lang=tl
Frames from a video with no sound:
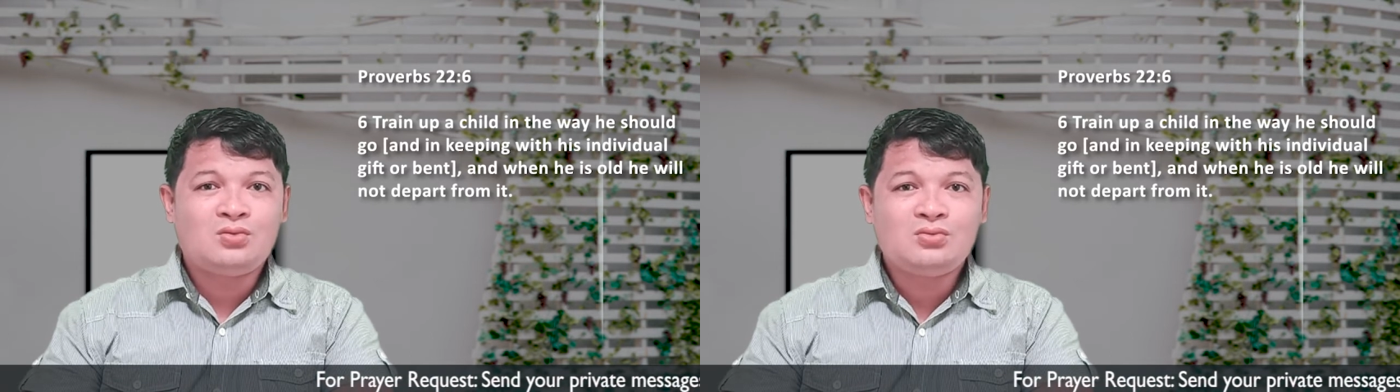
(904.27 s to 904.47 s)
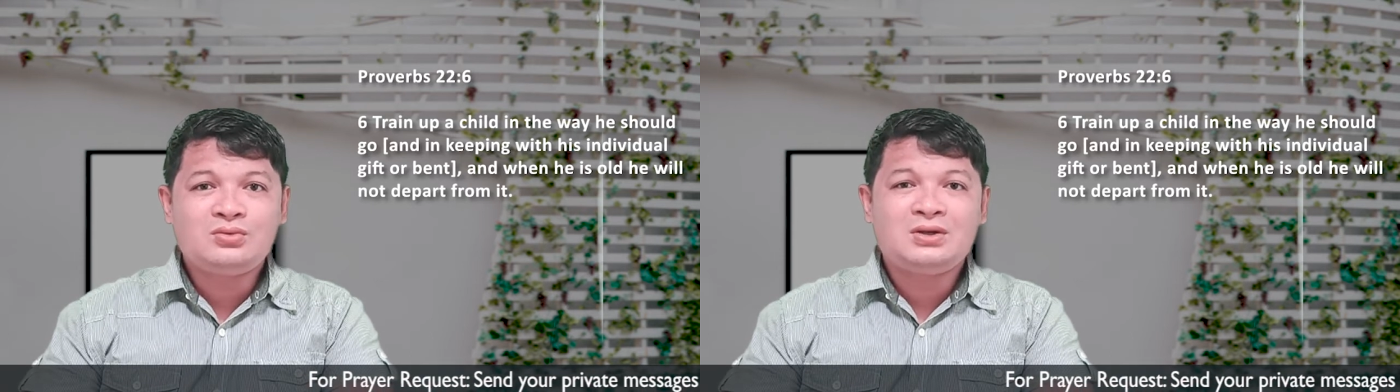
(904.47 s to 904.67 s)

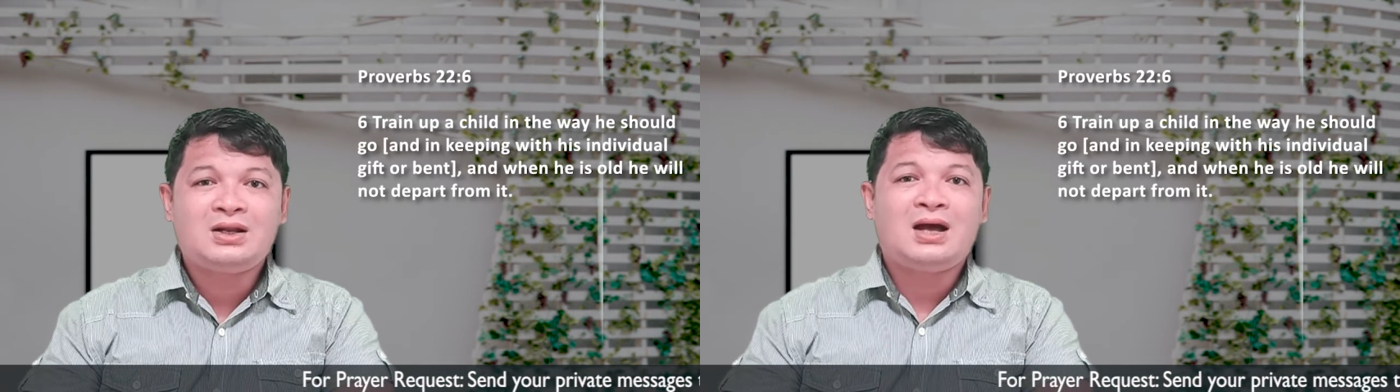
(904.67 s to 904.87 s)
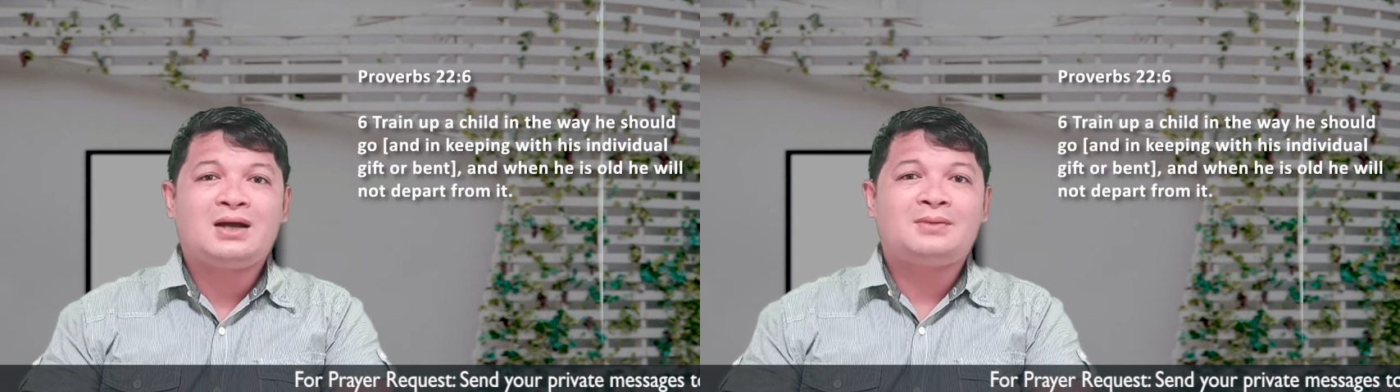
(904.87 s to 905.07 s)

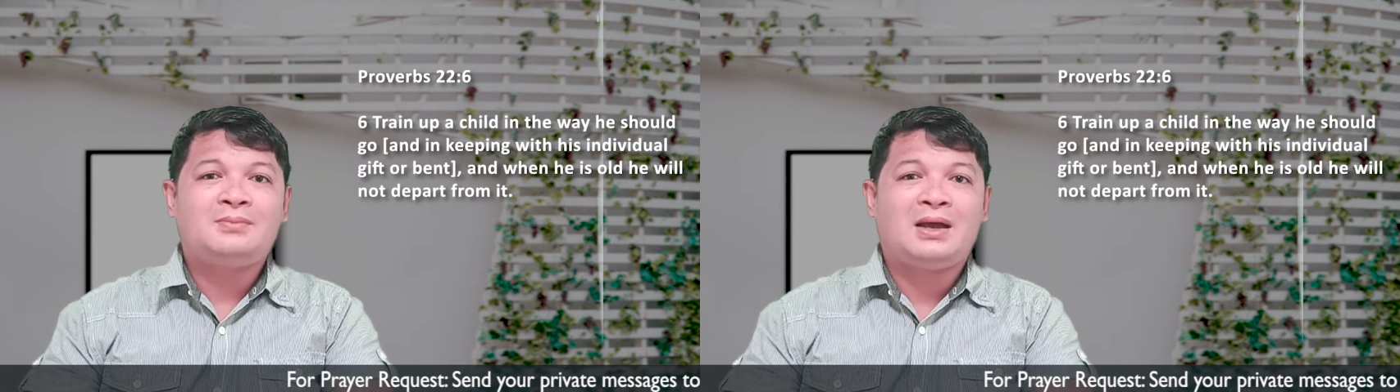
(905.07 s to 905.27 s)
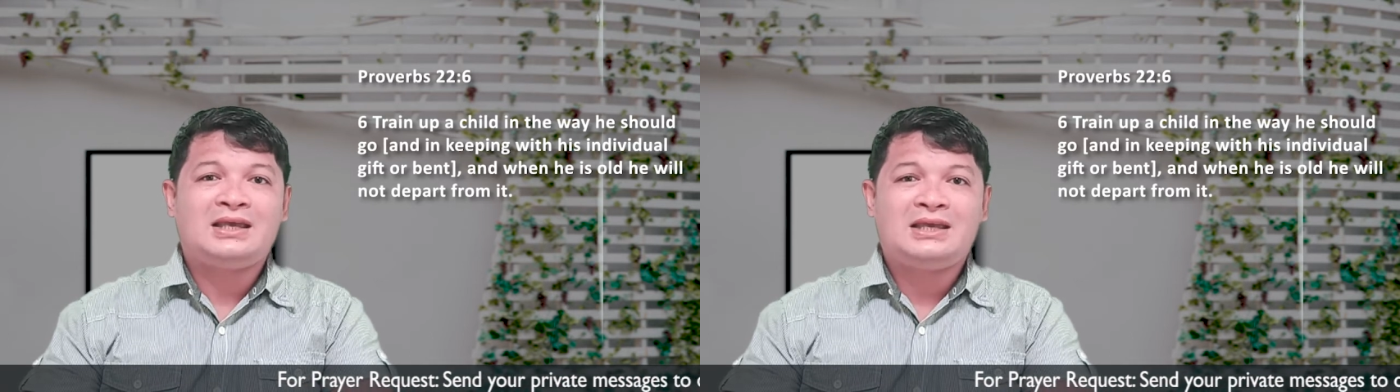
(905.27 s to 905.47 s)
unang
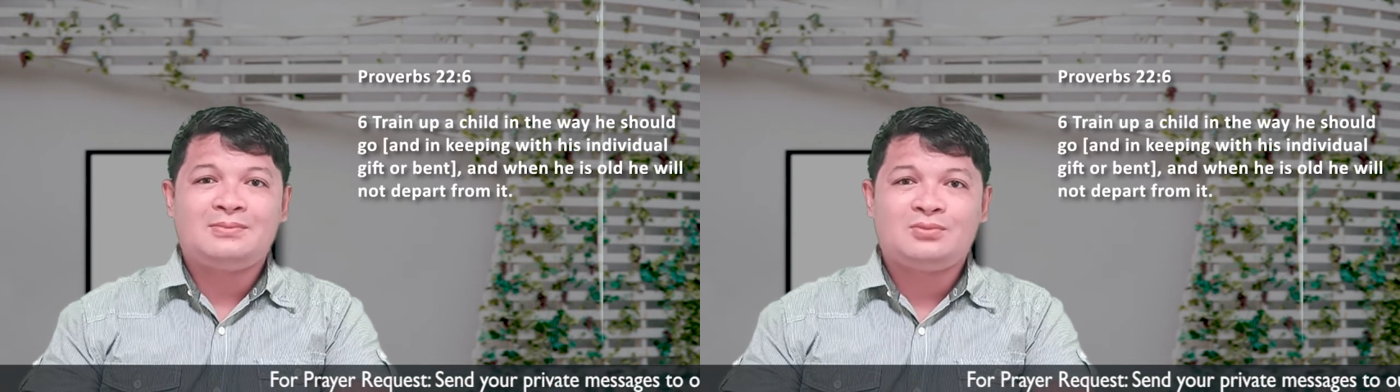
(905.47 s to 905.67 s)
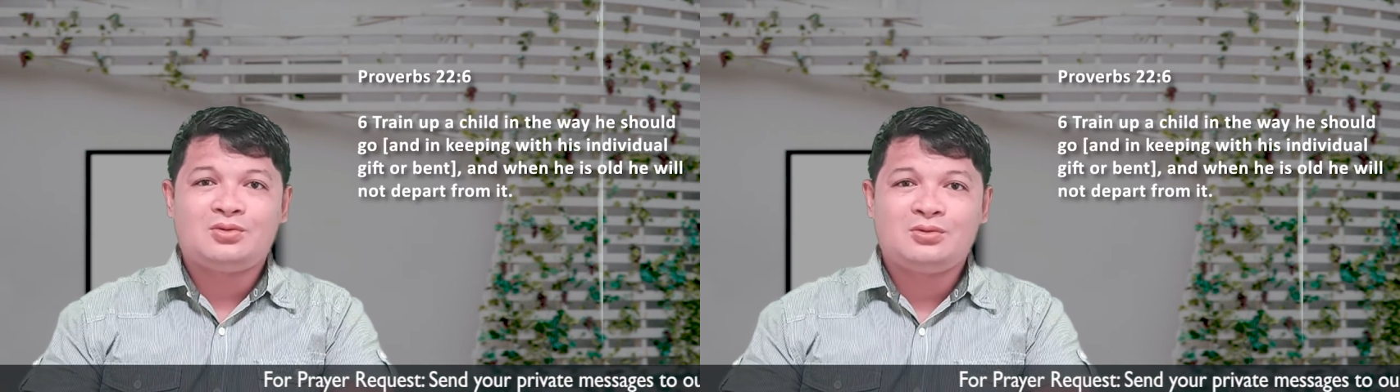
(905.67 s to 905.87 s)

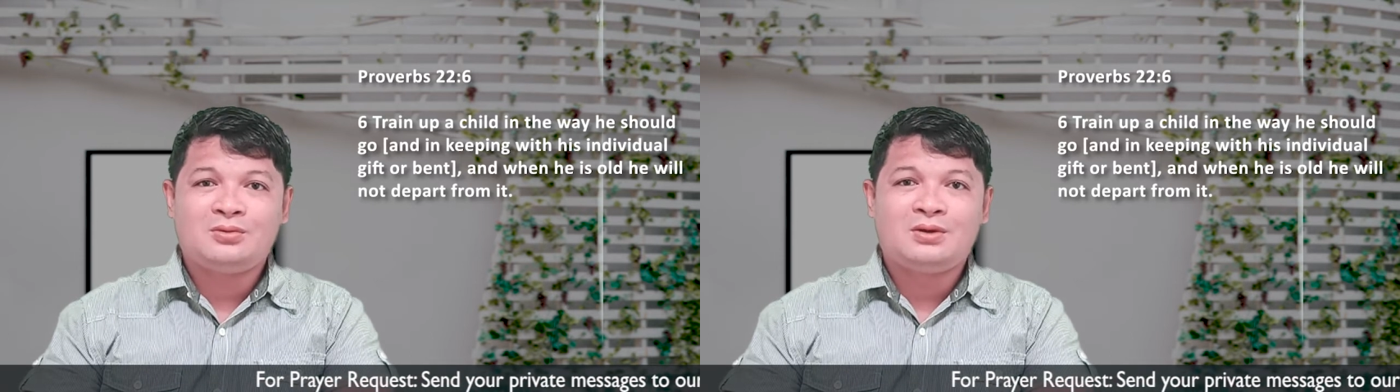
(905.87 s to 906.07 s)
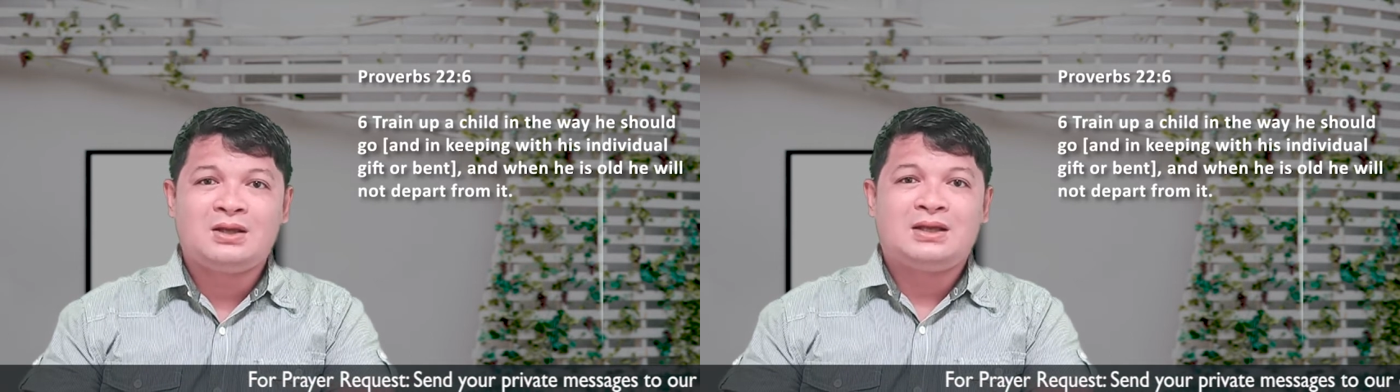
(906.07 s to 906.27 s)

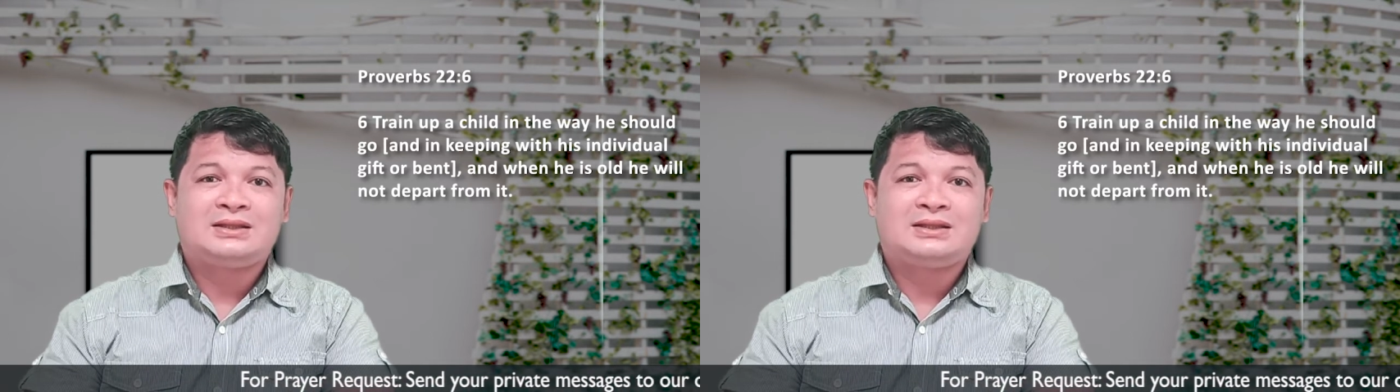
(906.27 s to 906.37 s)
mahimong